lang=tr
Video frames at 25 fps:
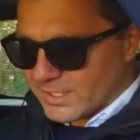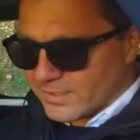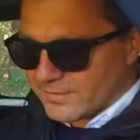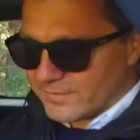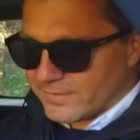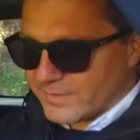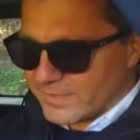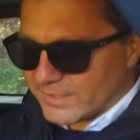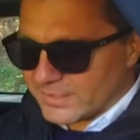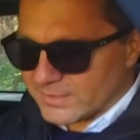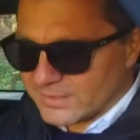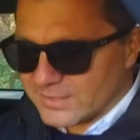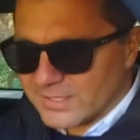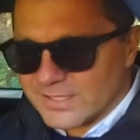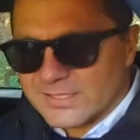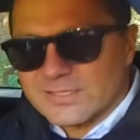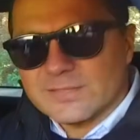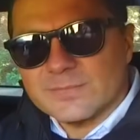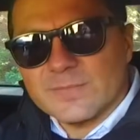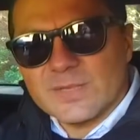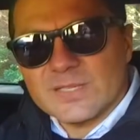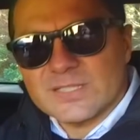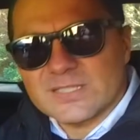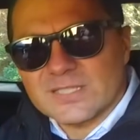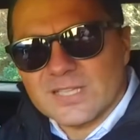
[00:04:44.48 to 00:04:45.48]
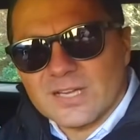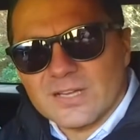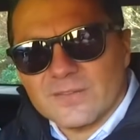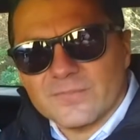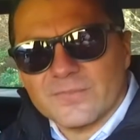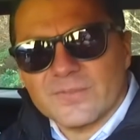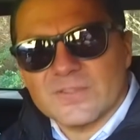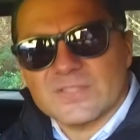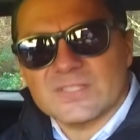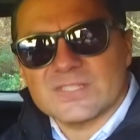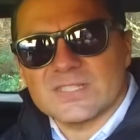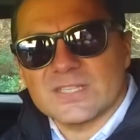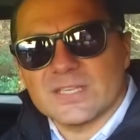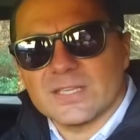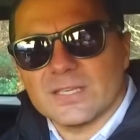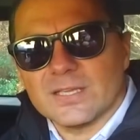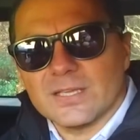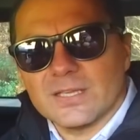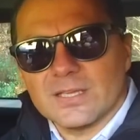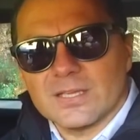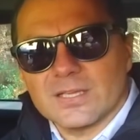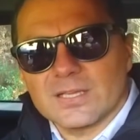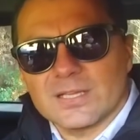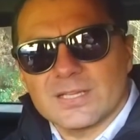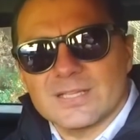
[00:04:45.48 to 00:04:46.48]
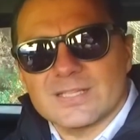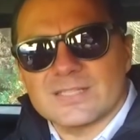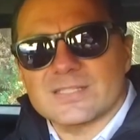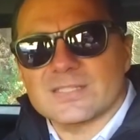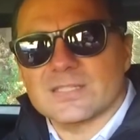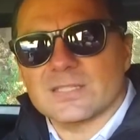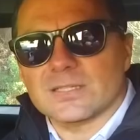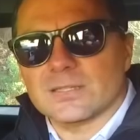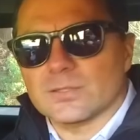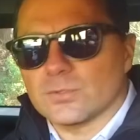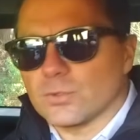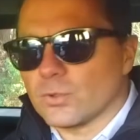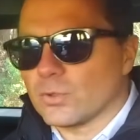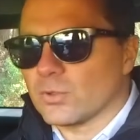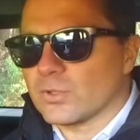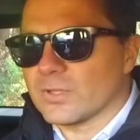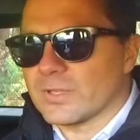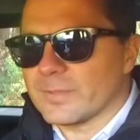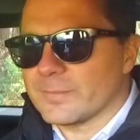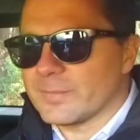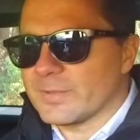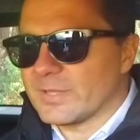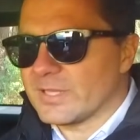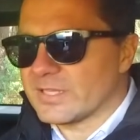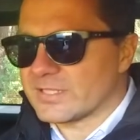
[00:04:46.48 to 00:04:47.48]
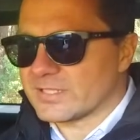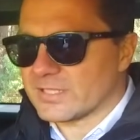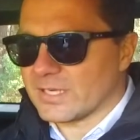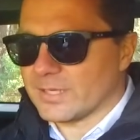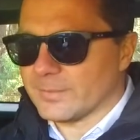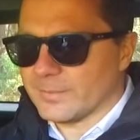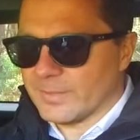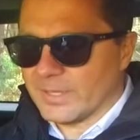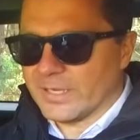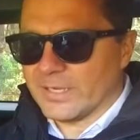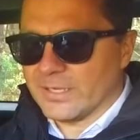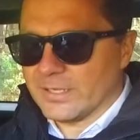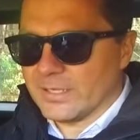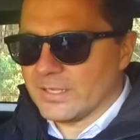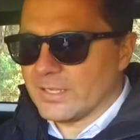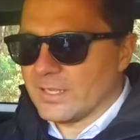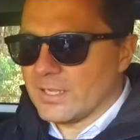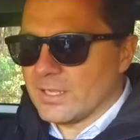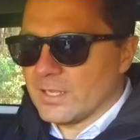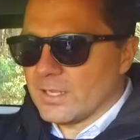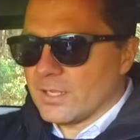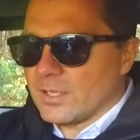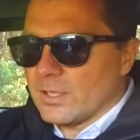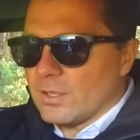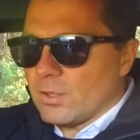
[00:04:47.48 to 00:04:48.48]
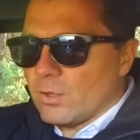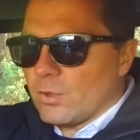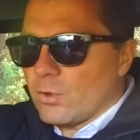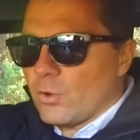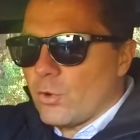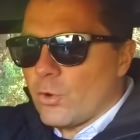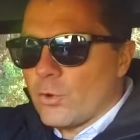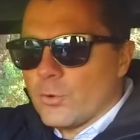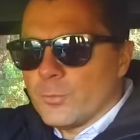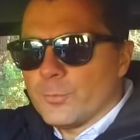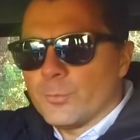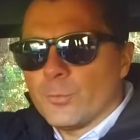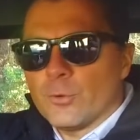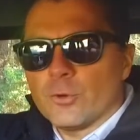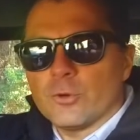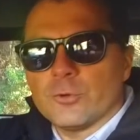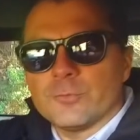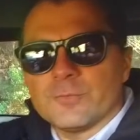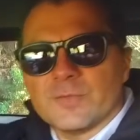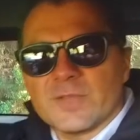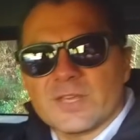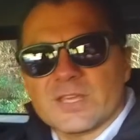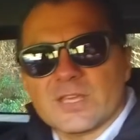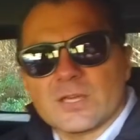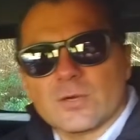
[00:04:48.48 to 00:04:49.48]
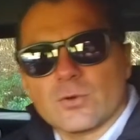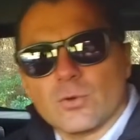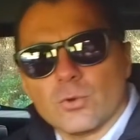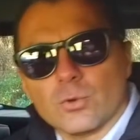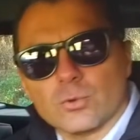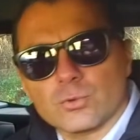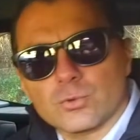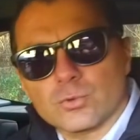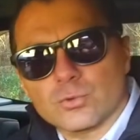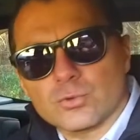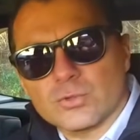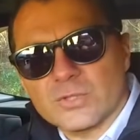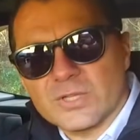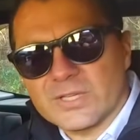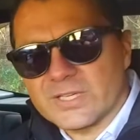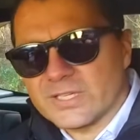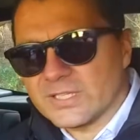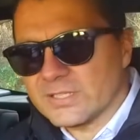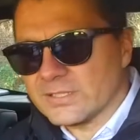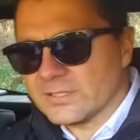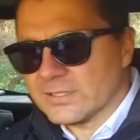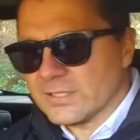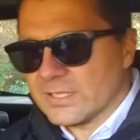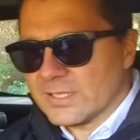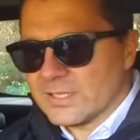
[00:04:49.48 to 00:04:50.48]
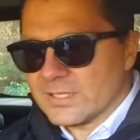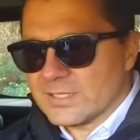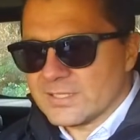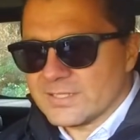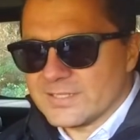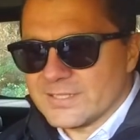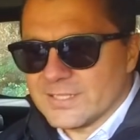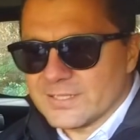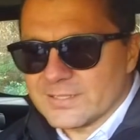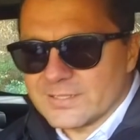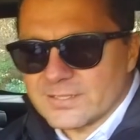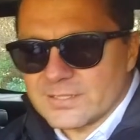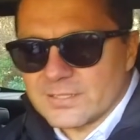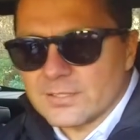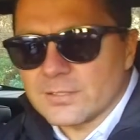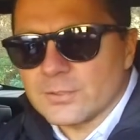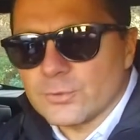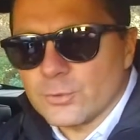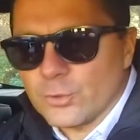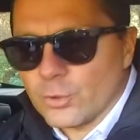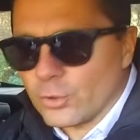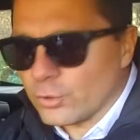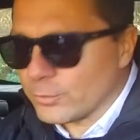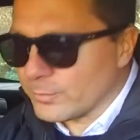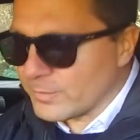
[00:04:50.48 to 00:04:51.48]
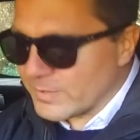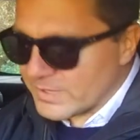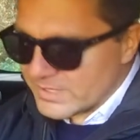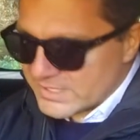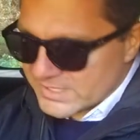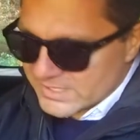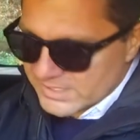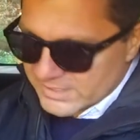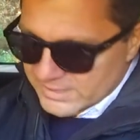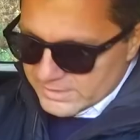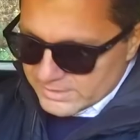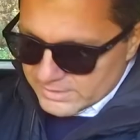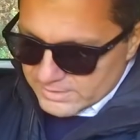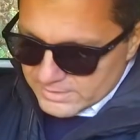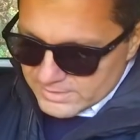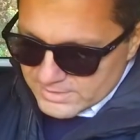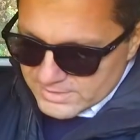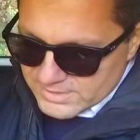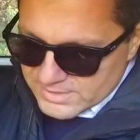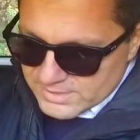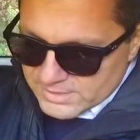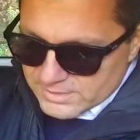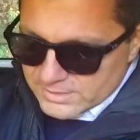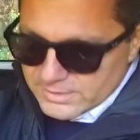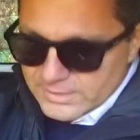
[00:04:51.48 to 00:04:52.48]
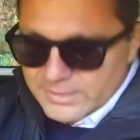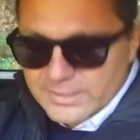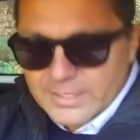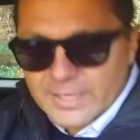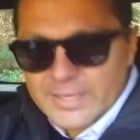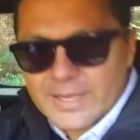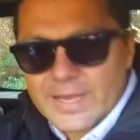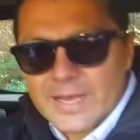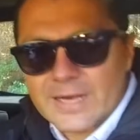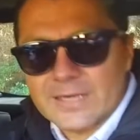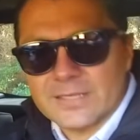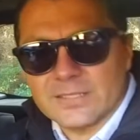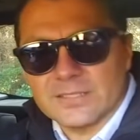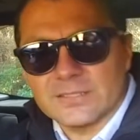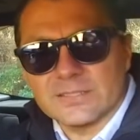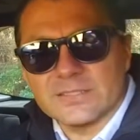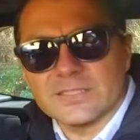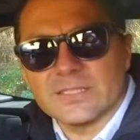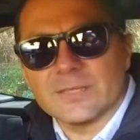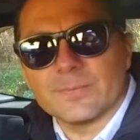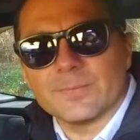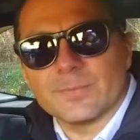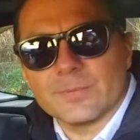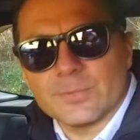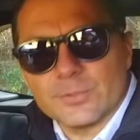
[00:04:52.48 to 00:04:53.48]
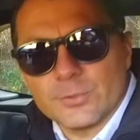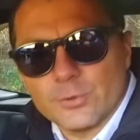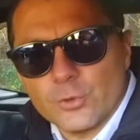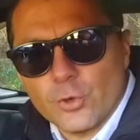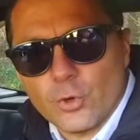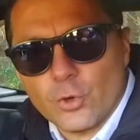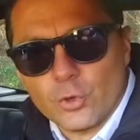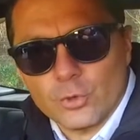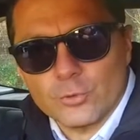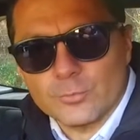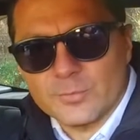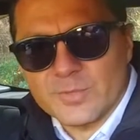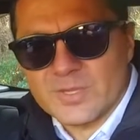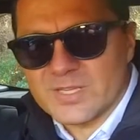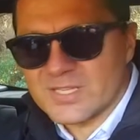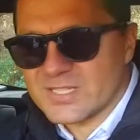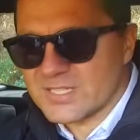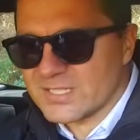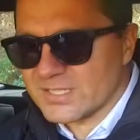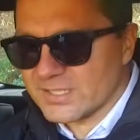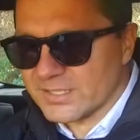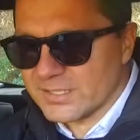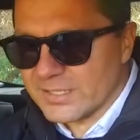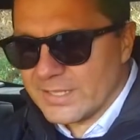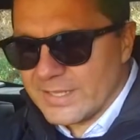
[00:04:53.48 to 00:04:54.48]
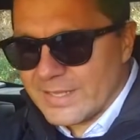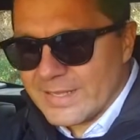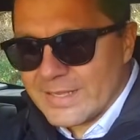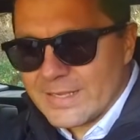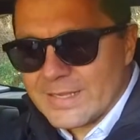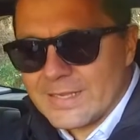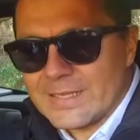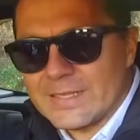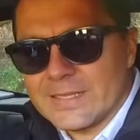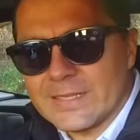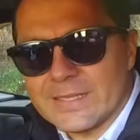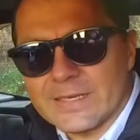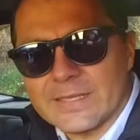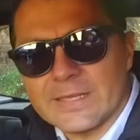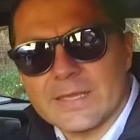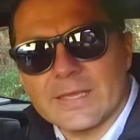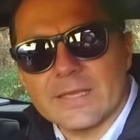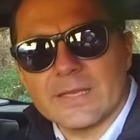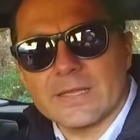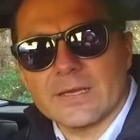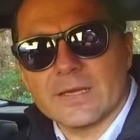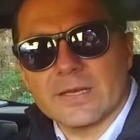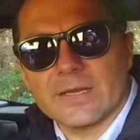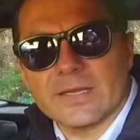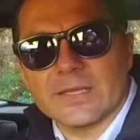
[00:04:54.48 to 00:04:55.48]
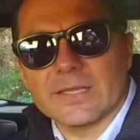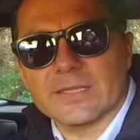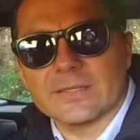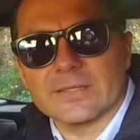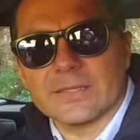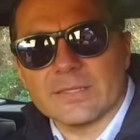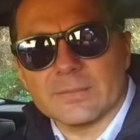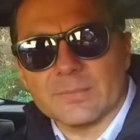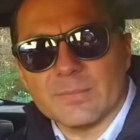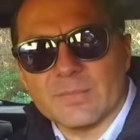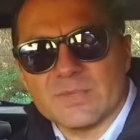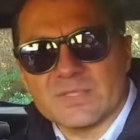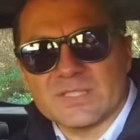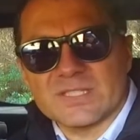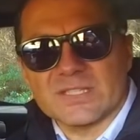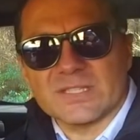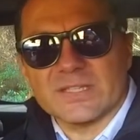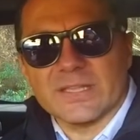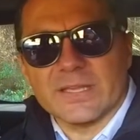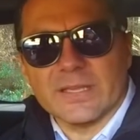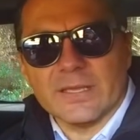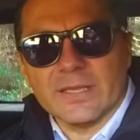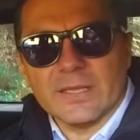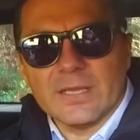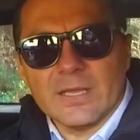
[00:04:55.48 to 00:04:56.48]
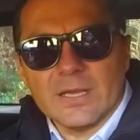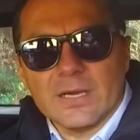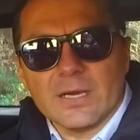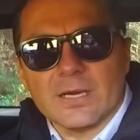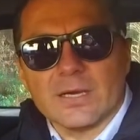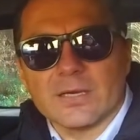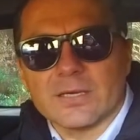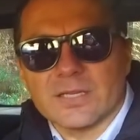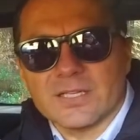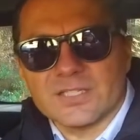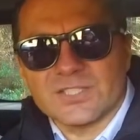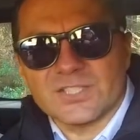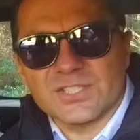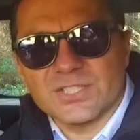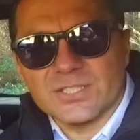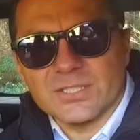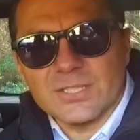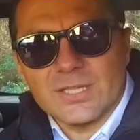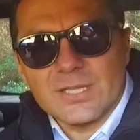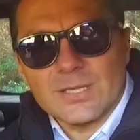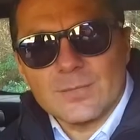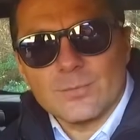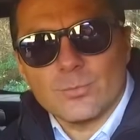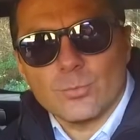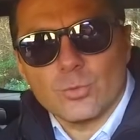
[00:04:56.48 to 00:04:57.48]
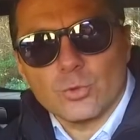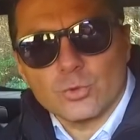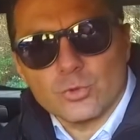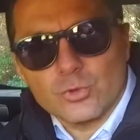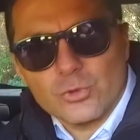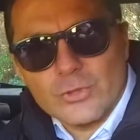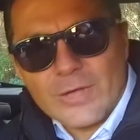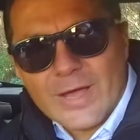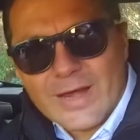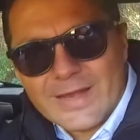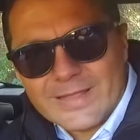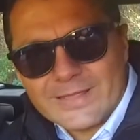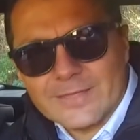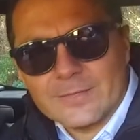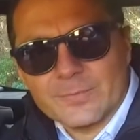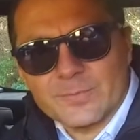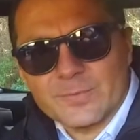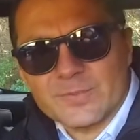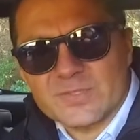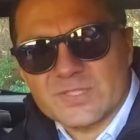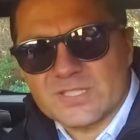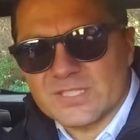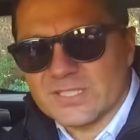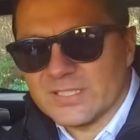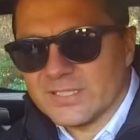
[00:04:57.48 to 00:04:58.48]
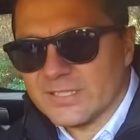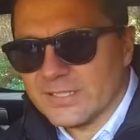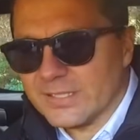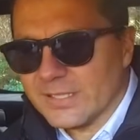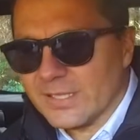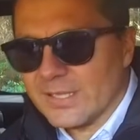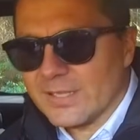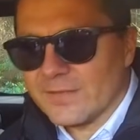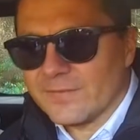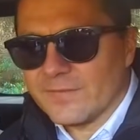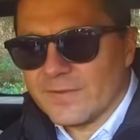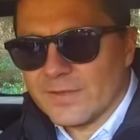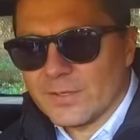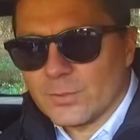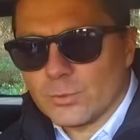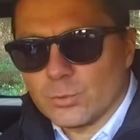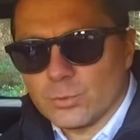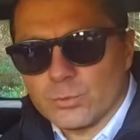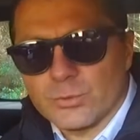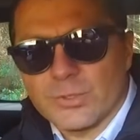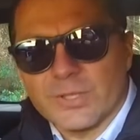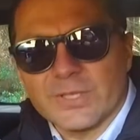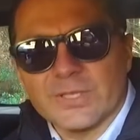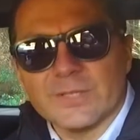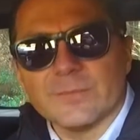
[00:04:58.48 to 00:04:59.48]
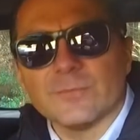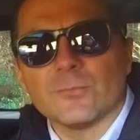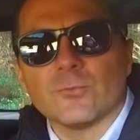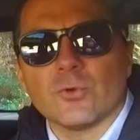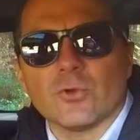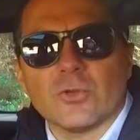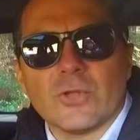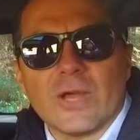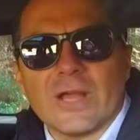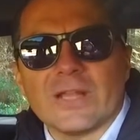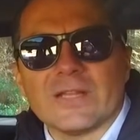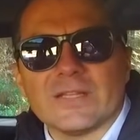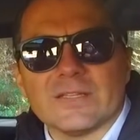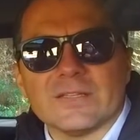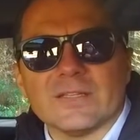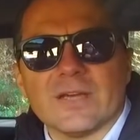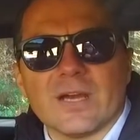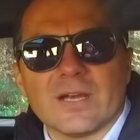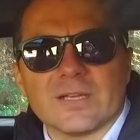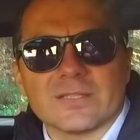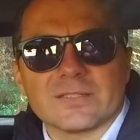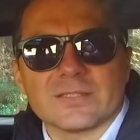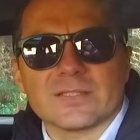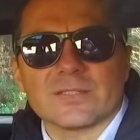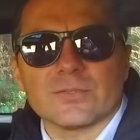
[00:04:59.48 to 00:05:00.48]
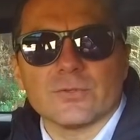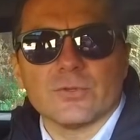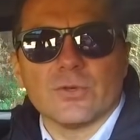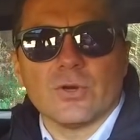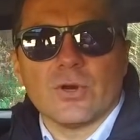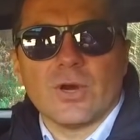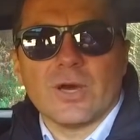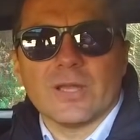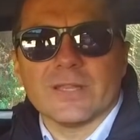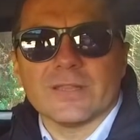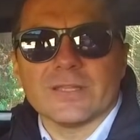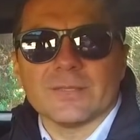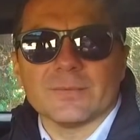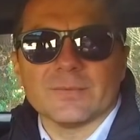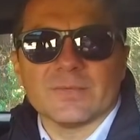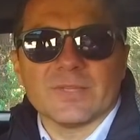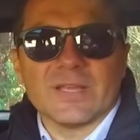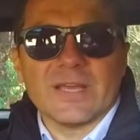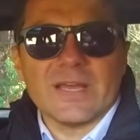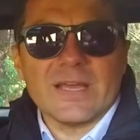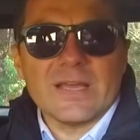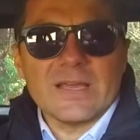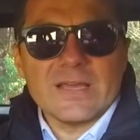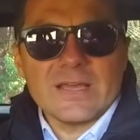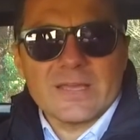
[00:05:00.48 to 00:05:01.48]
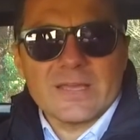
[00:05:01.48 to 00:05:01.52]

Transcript: ve diz mesafesi kısıtlı olabilir ama ön bölümdeki koltukların yatırılıyor olması, sırtlık ayarının yapılıyor olması, ileri geri hareket etmesi de aracın modüler yapısını ve kullanım kolaylığını artırıyor anlamına